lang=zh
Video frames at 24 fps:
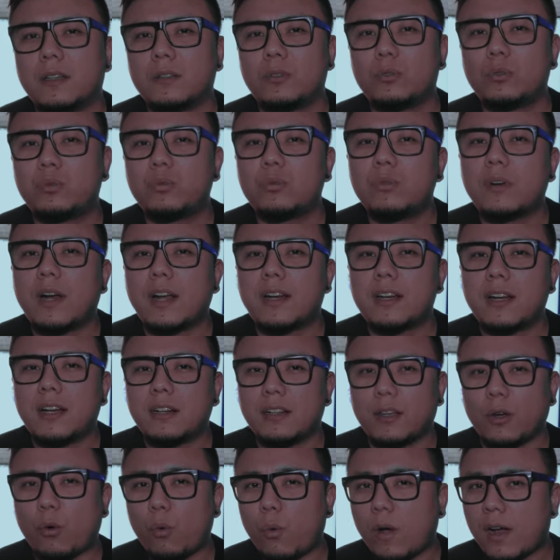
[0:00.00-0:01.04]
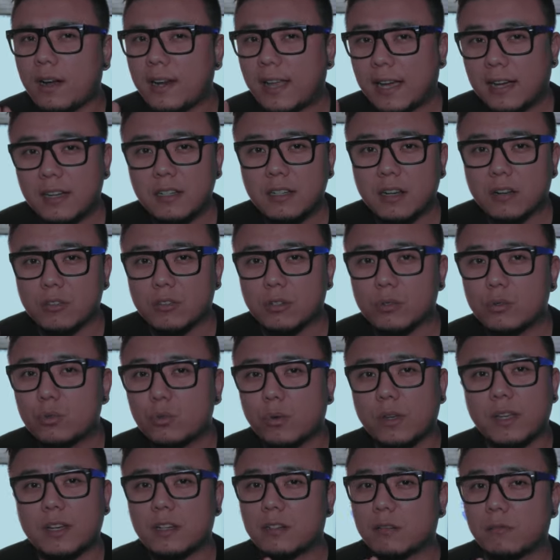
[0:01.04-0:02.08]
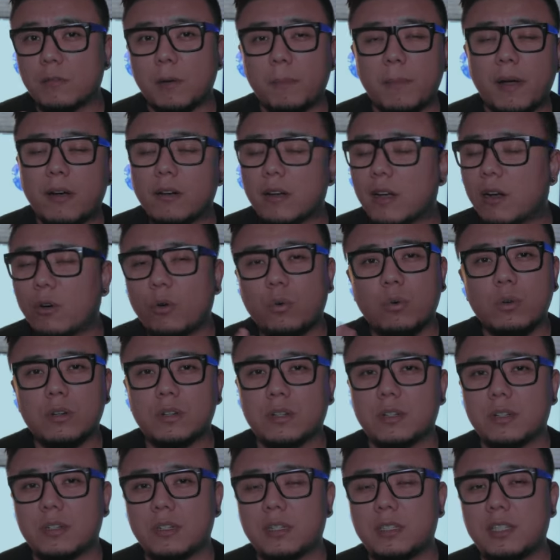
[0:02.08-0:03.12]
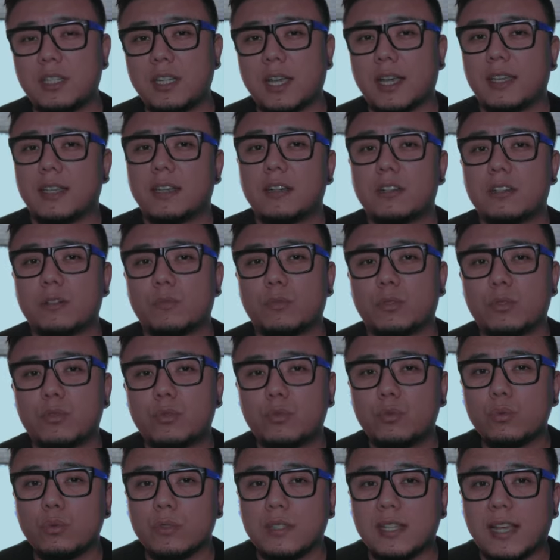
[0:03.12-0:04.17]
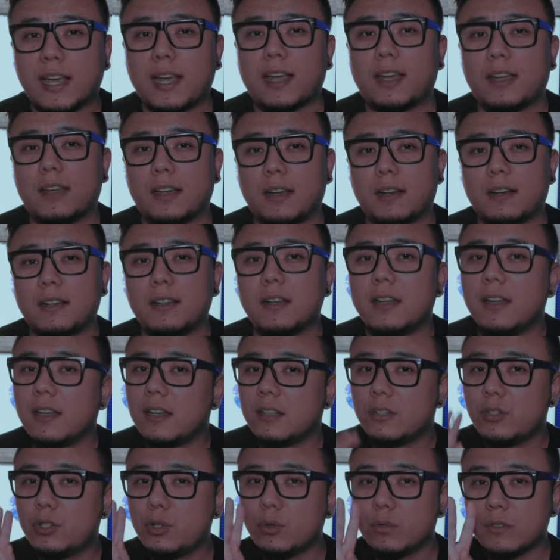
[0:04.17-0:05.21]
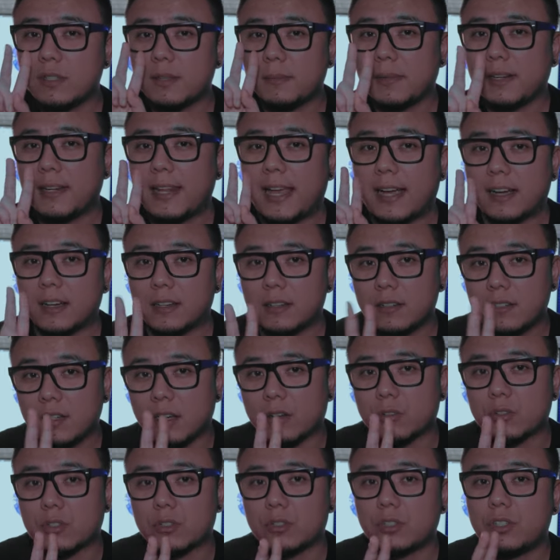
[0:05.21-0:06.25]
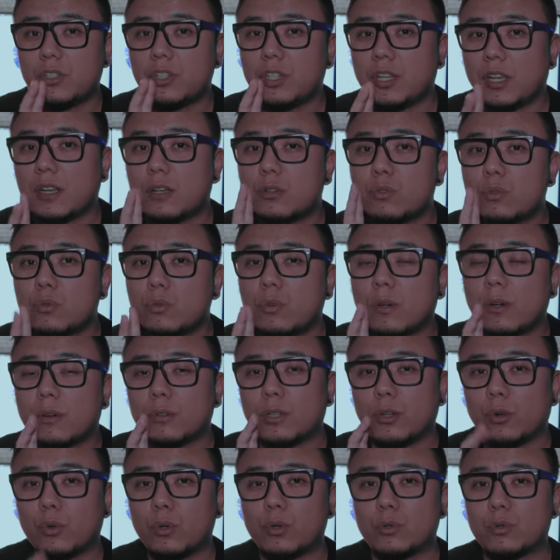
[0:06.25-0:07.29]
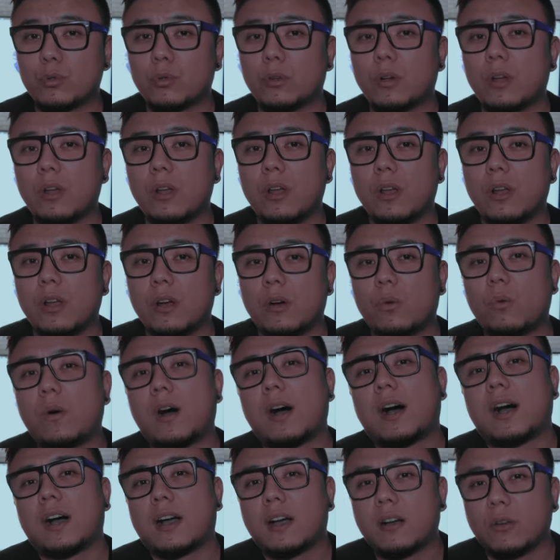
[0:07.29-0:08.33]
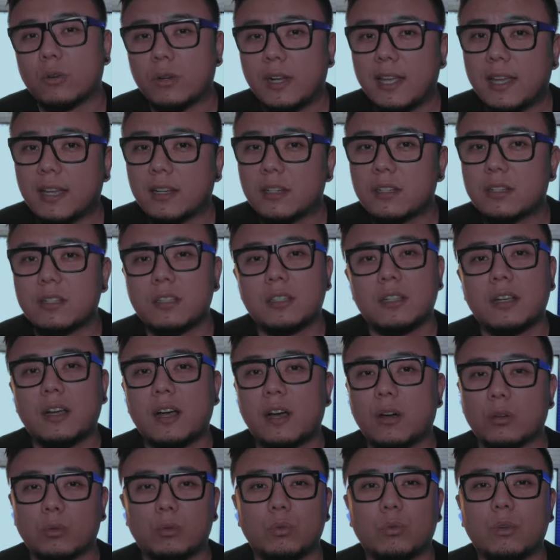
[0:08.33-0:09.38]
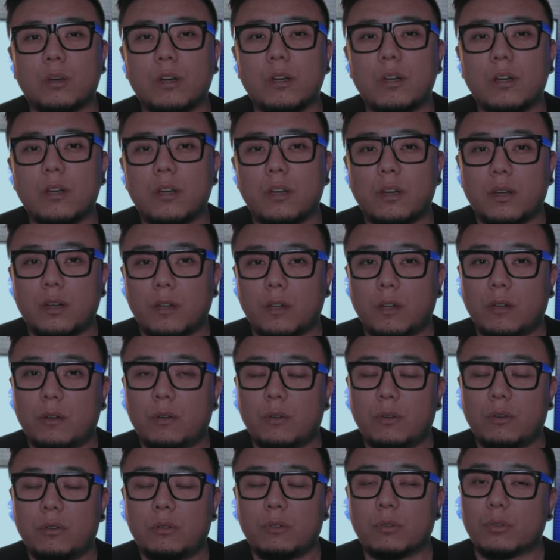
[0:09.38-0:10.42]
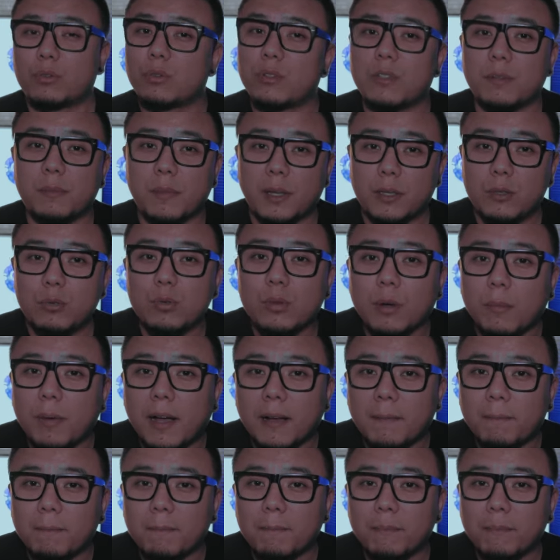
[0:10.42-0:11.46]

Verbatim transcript: 突然让你花两个小时做一个什么报告，或者是剪一个什么素材啊，就这么两个小时结束后，你会说，哇，好累，事情好多，我说的没错吧？